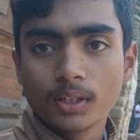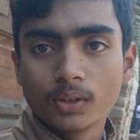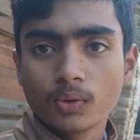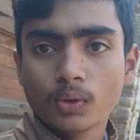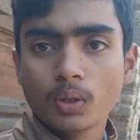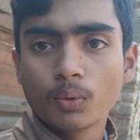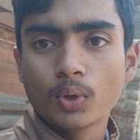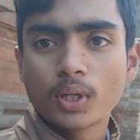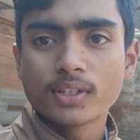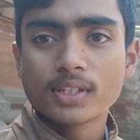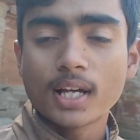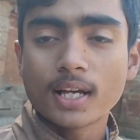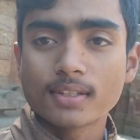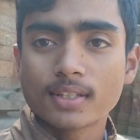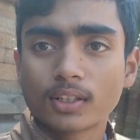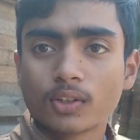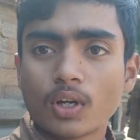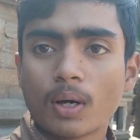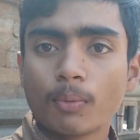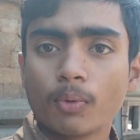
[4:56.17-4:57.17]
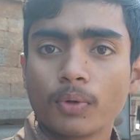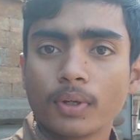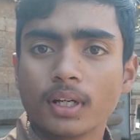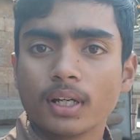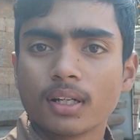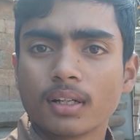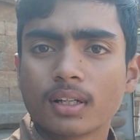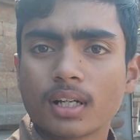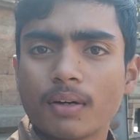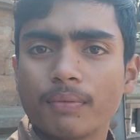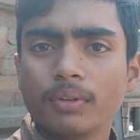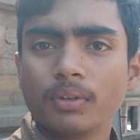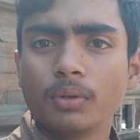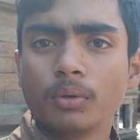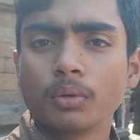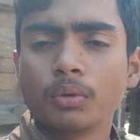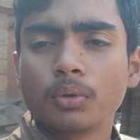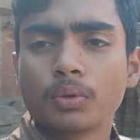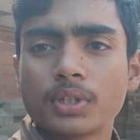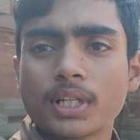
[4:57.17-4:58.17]
तो अल्मोड़ा से आ सकते हो आप लोग यहाँ काफ़ी
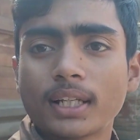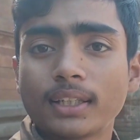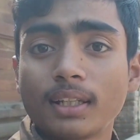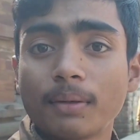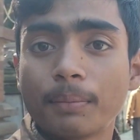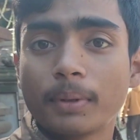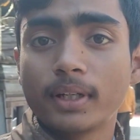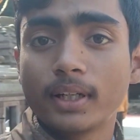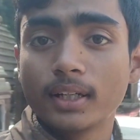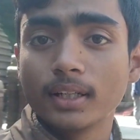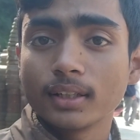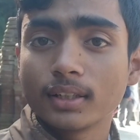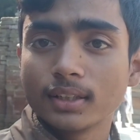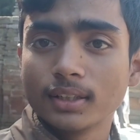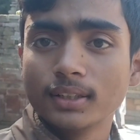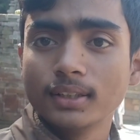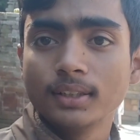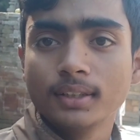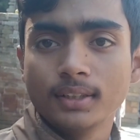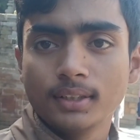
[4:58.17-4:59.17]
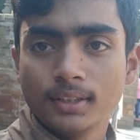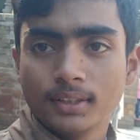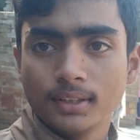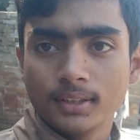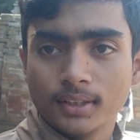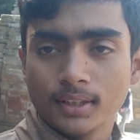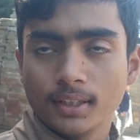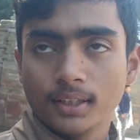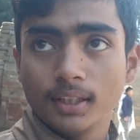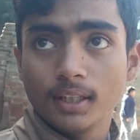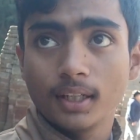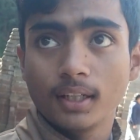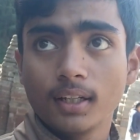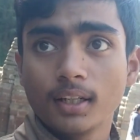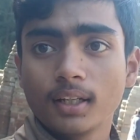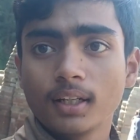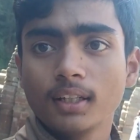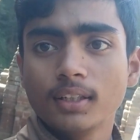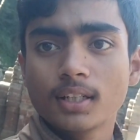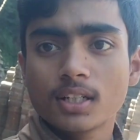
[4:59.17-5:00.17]
दूर दूर से आते हैं पर्यटक
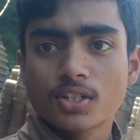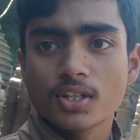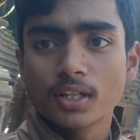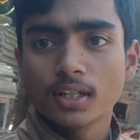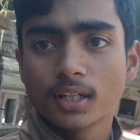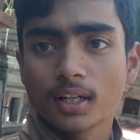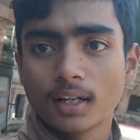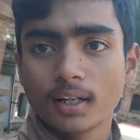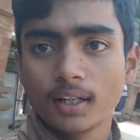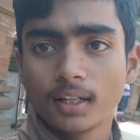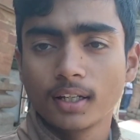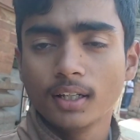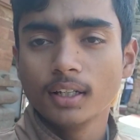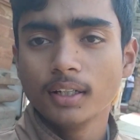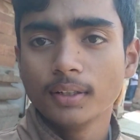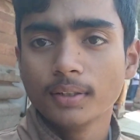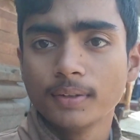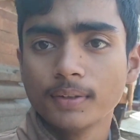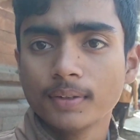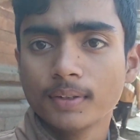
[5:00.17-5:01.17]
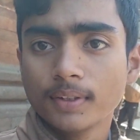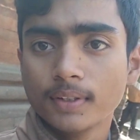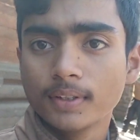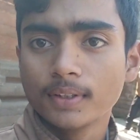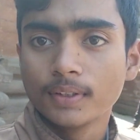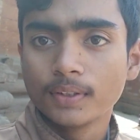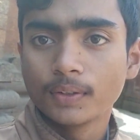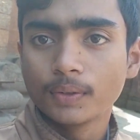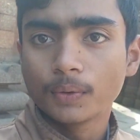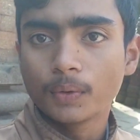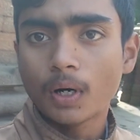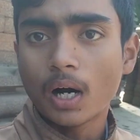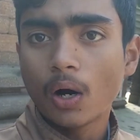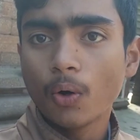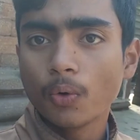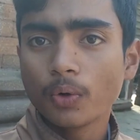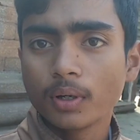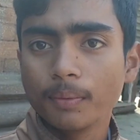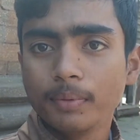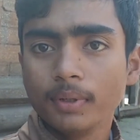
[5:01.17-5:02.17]
देखने के लिए दर्शन करने के लिए तो
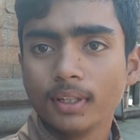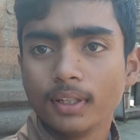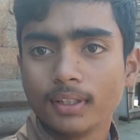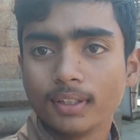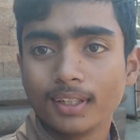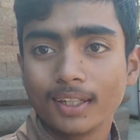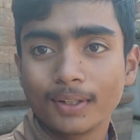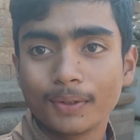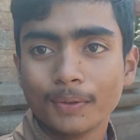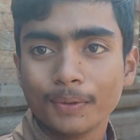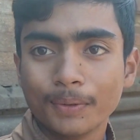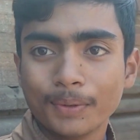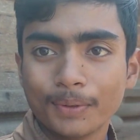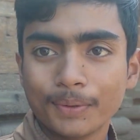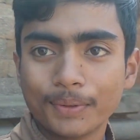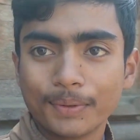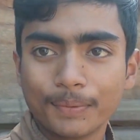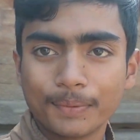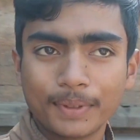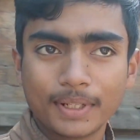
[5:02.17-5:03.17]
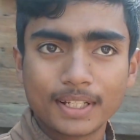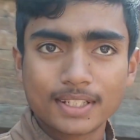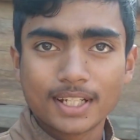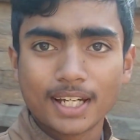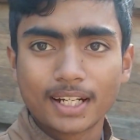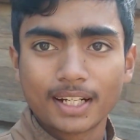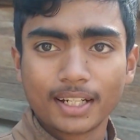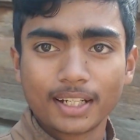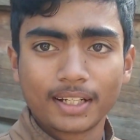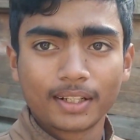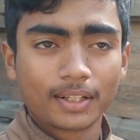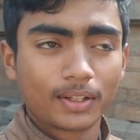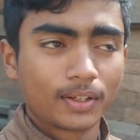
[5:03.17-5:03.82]
आओ कभी देखो नज़ारे